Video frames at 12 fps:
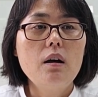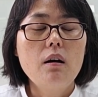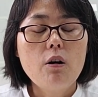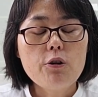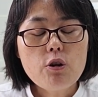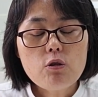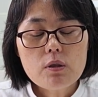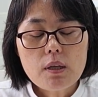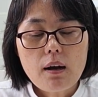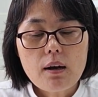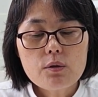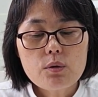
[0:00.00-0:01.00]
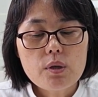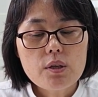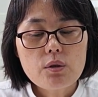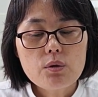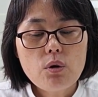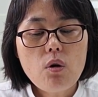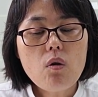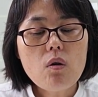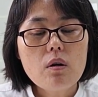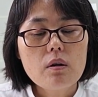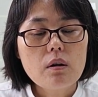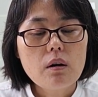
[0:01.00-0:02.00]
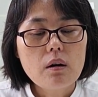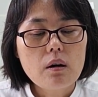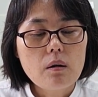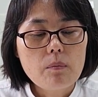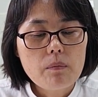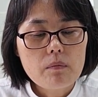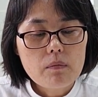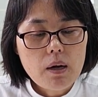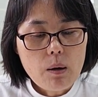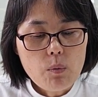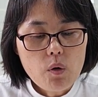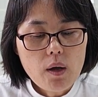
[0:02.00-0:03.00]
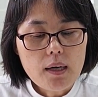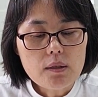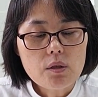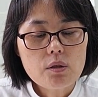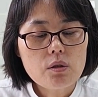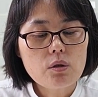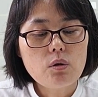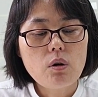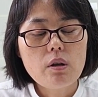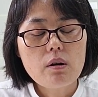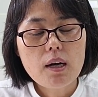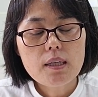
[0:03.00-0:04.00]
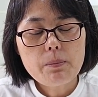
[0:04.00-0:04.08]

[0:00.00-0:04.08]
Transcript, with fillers: 어려운 상황 속에서도 어, 감옥에 갇혔어도 여러 가지